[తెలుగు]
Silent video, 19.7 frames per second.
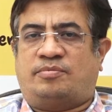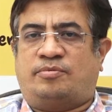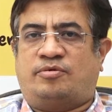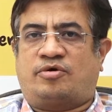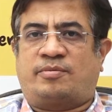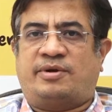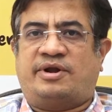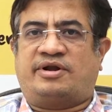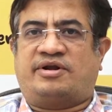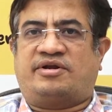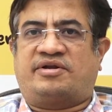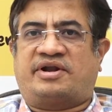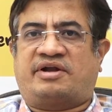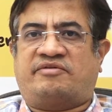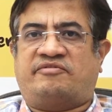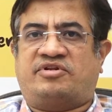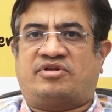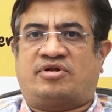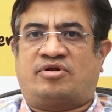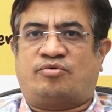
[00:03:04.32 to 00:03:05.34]
అబ్నార్మల్ ఎలక్ట్రికల్
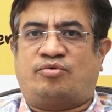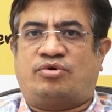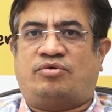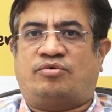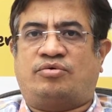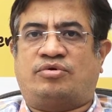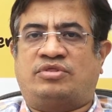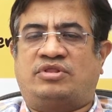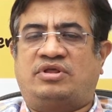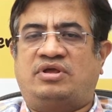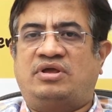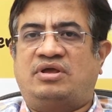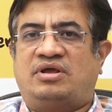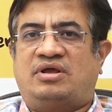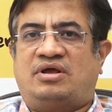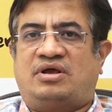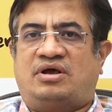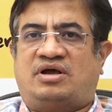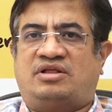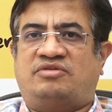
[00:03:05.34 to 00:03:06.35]
యాక్టివిటీ రాకుండా ఉంటుంది
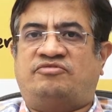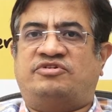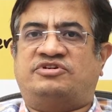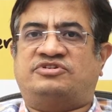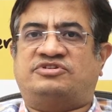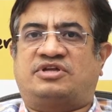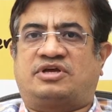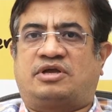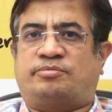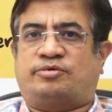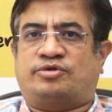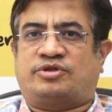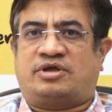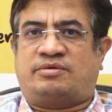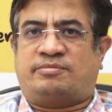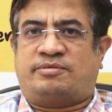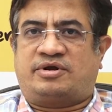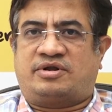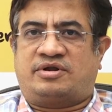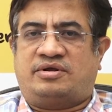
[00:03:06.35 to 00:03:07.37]
అది ఫిట్స్ తగ్గిపోతాయి
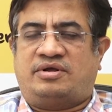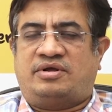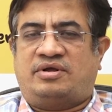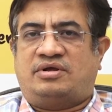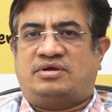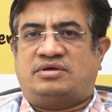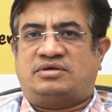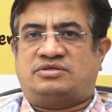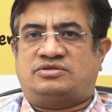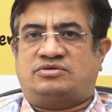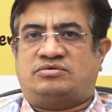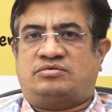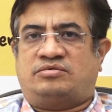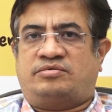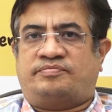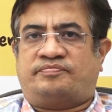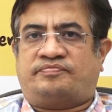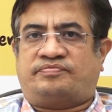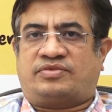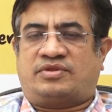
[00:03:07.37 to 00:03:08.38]
అనమాట సో
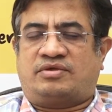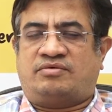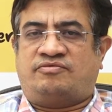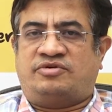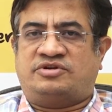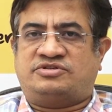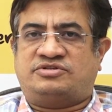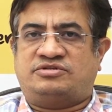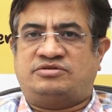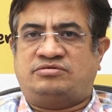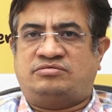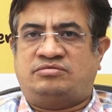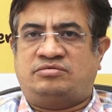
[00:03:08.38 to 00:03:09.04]
ఫిట్స్